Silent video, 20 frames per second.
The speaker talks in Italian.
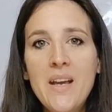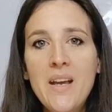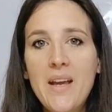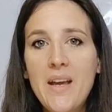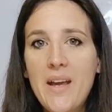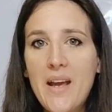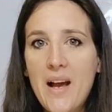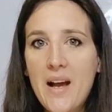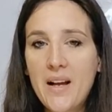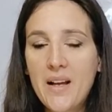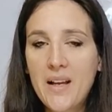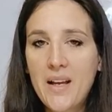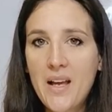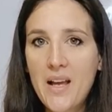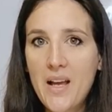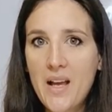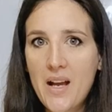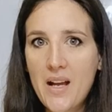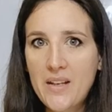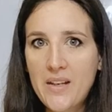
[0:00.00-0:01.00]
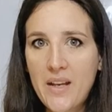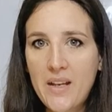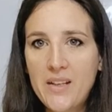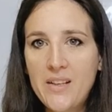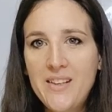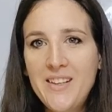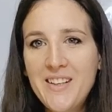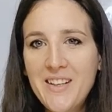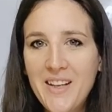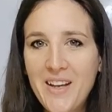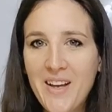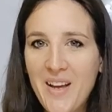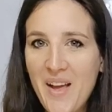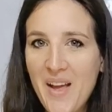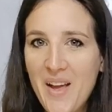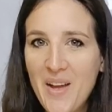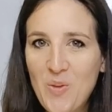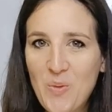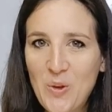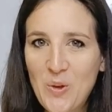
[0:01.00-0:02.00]
e anche anelli che
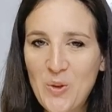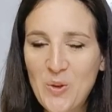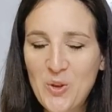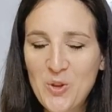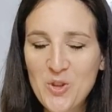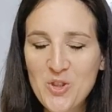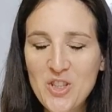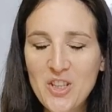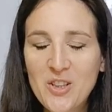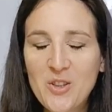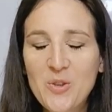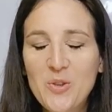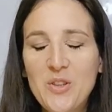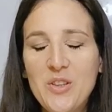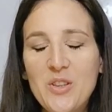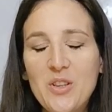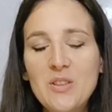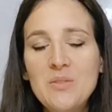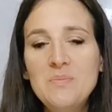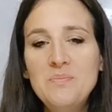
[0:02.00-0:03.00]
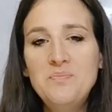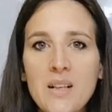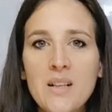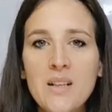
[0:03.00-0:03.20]
è quello che ho scelto io.